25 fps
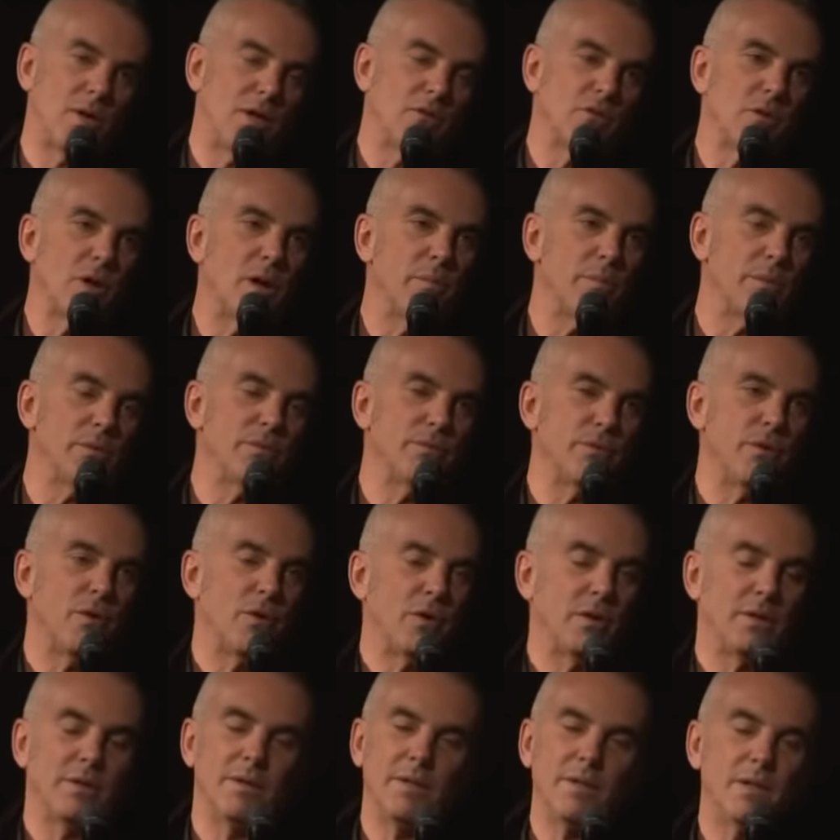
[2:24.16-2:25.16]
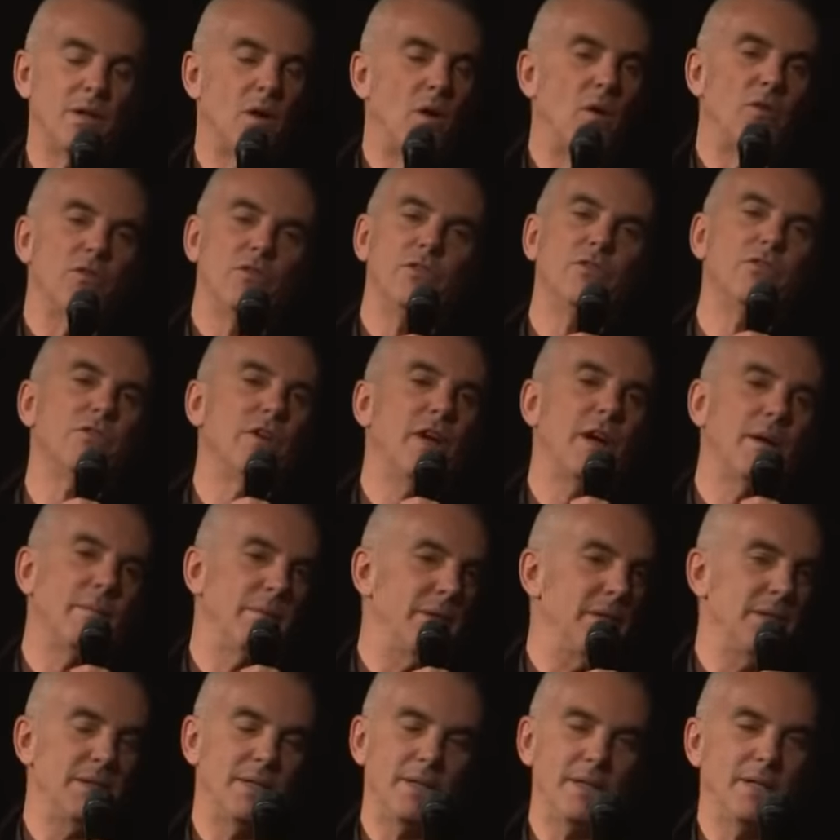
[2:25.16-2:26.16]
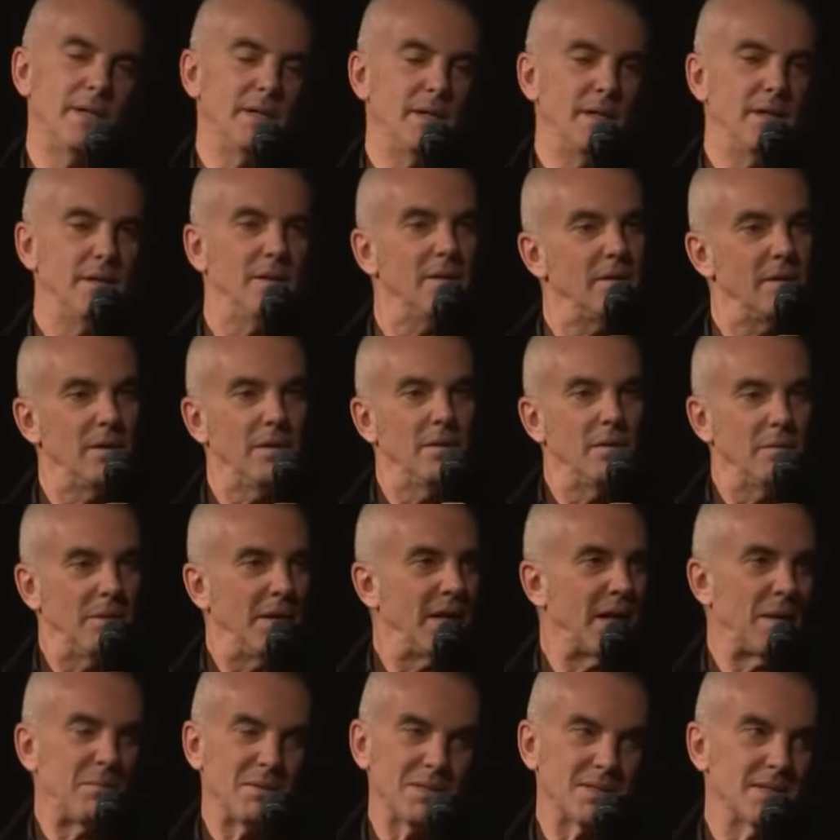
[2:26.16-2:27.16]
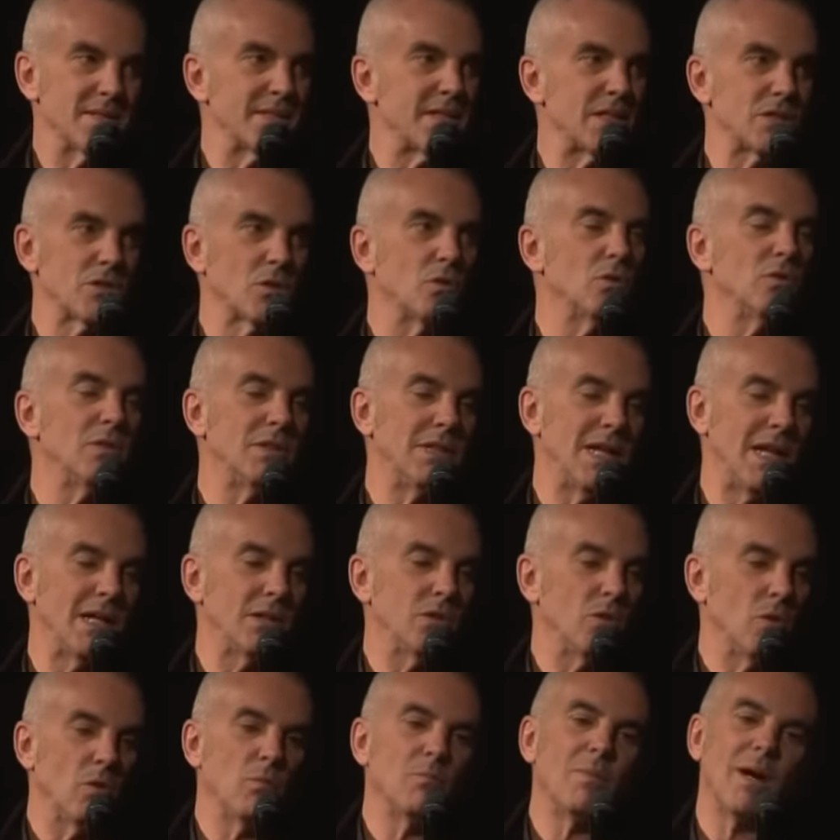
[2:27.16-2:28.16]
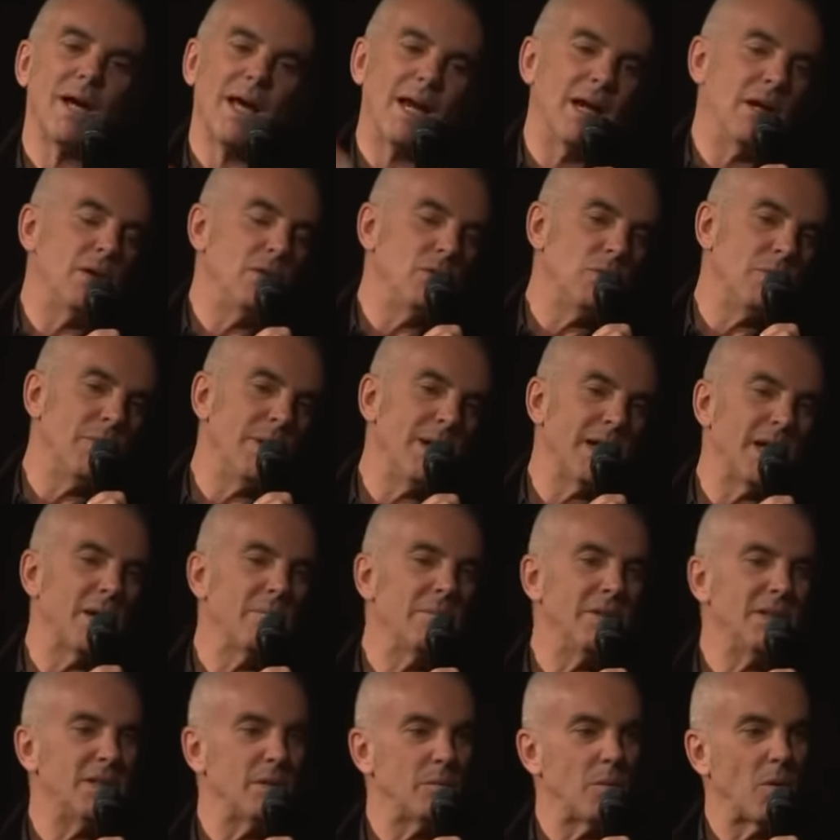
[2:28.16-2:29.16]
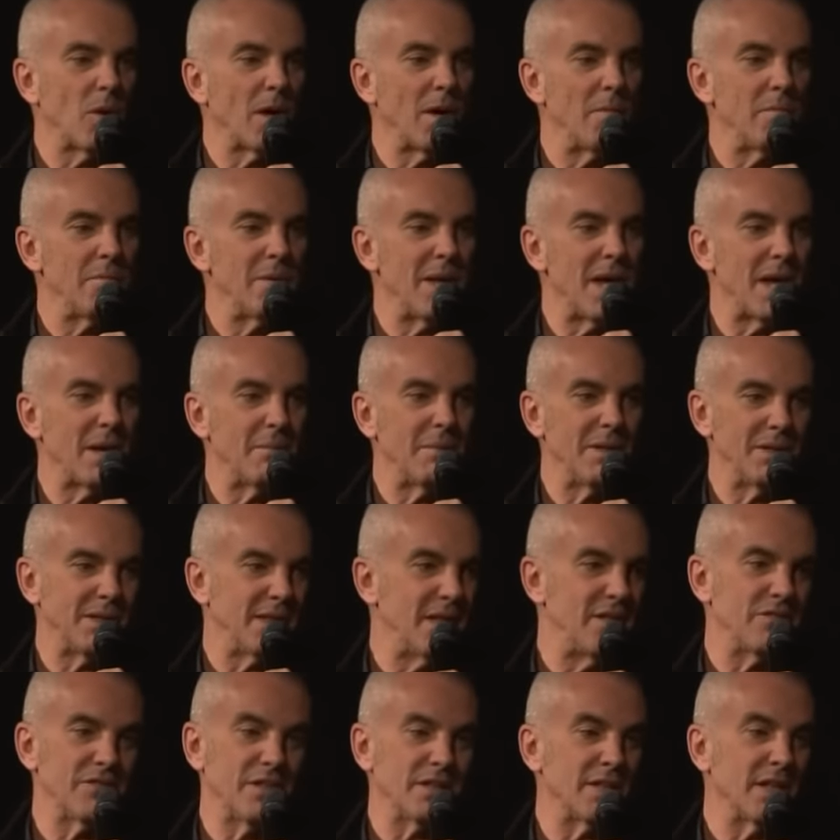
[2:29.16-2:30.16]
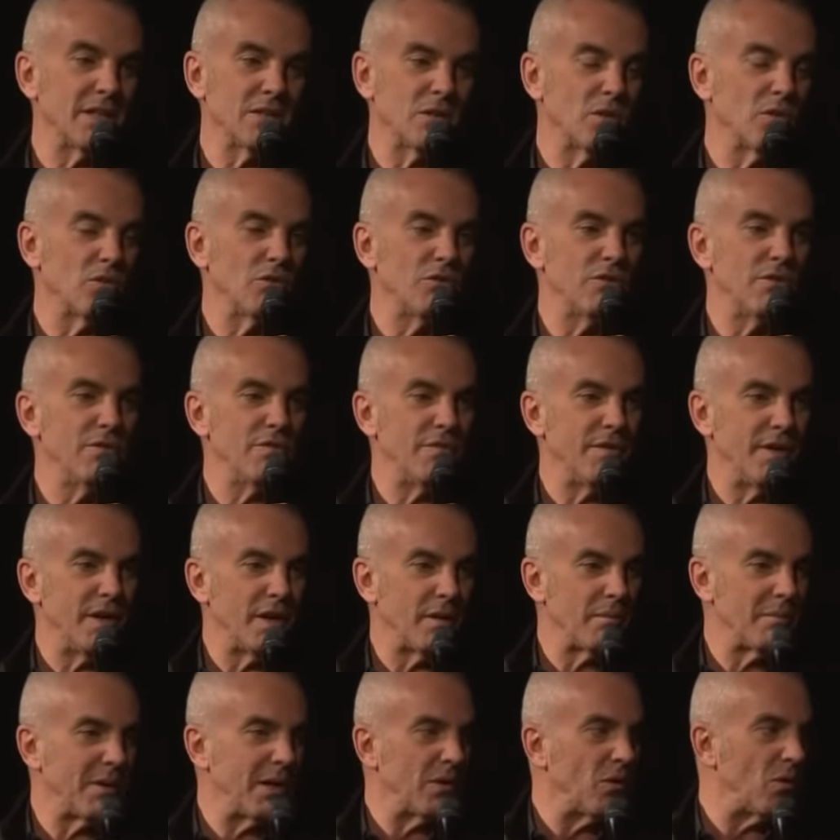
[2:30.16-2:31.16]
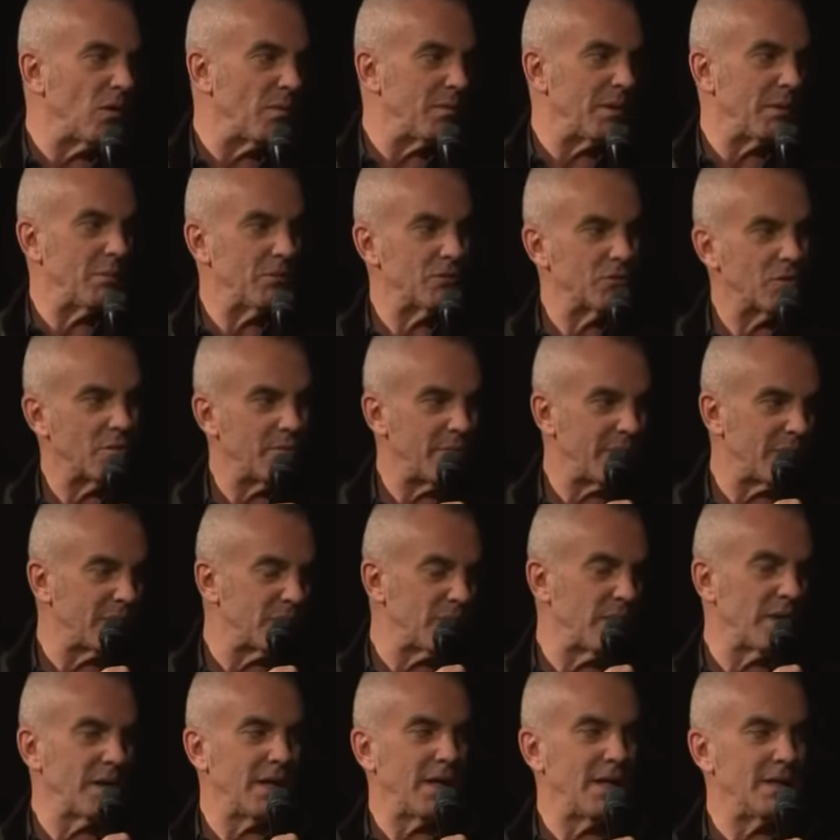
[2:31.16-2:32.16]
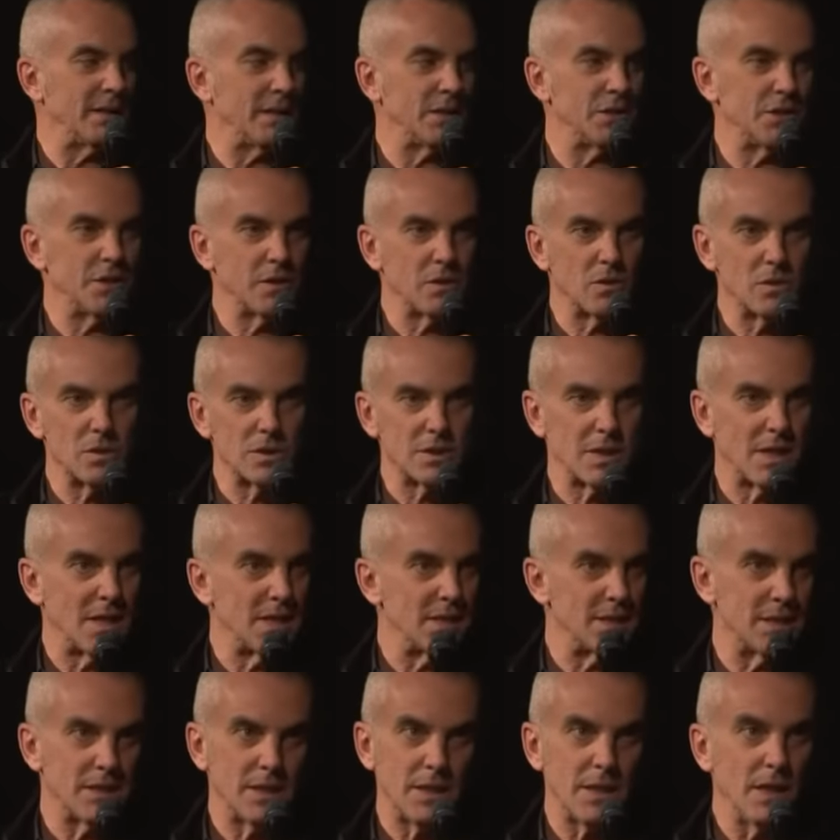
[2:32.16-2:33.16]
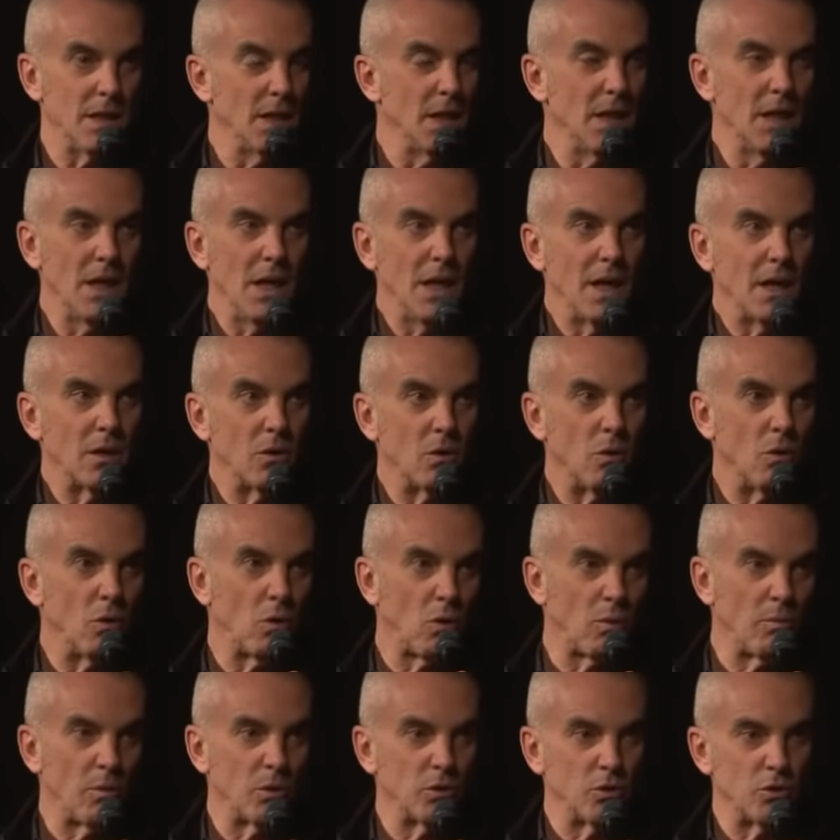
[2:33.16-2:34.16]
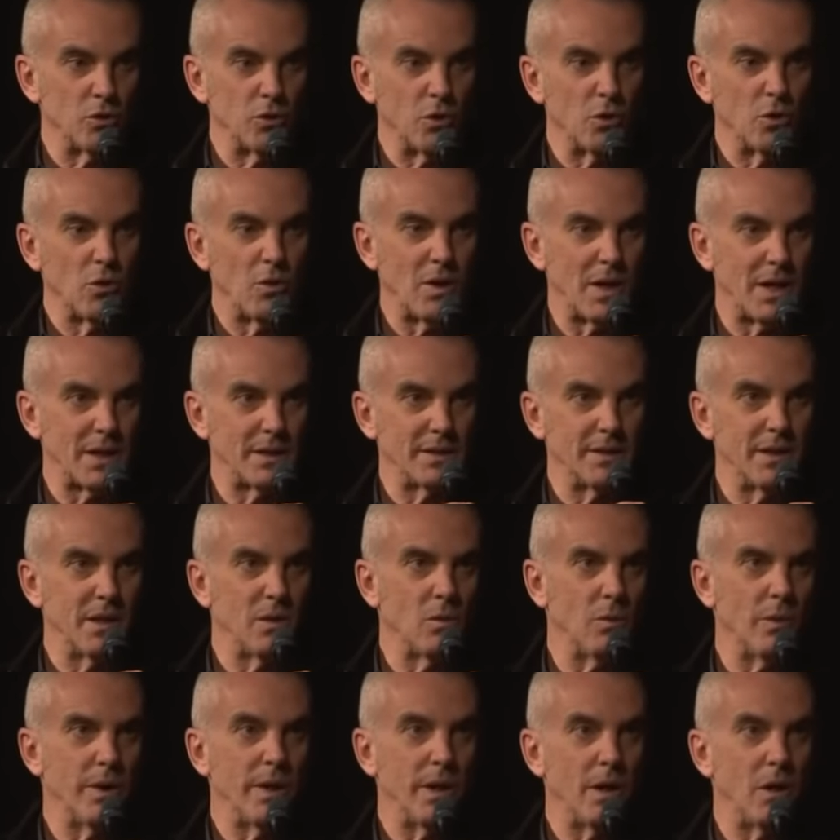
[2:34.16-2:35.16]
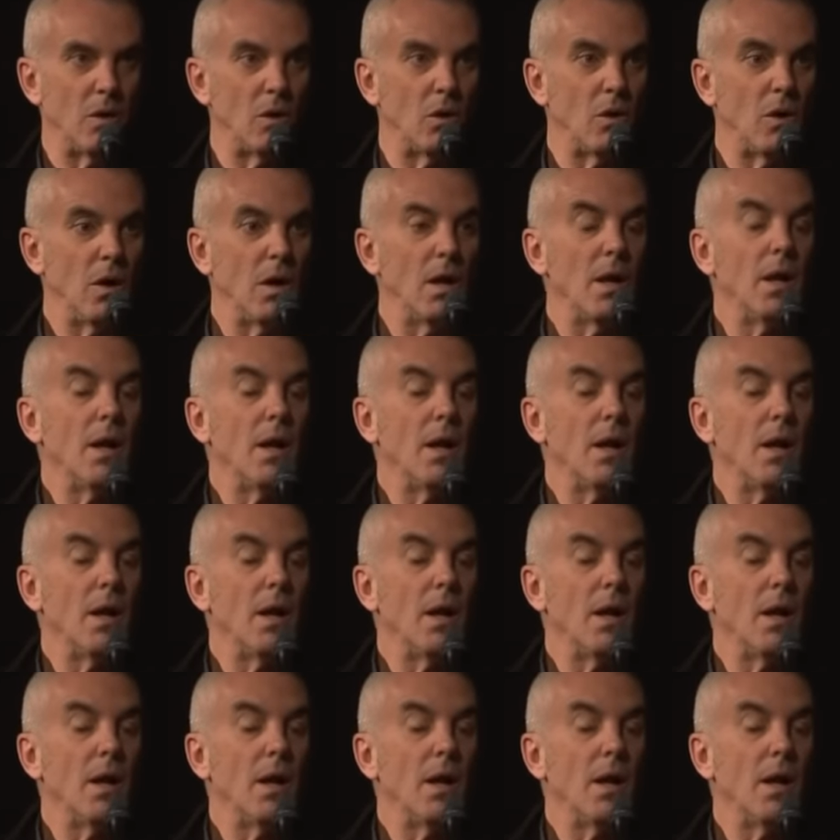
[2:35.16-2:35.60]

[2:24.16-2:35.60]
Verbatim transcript: la squadra più forte, no, sinceramente era abbastanza scontato, magari numericamente può cambiare, ma i tedeschi tanto non si fermano, lo abbiamo scoperto anche in altre circostanze, hanno il loro modo di onorarti e quello.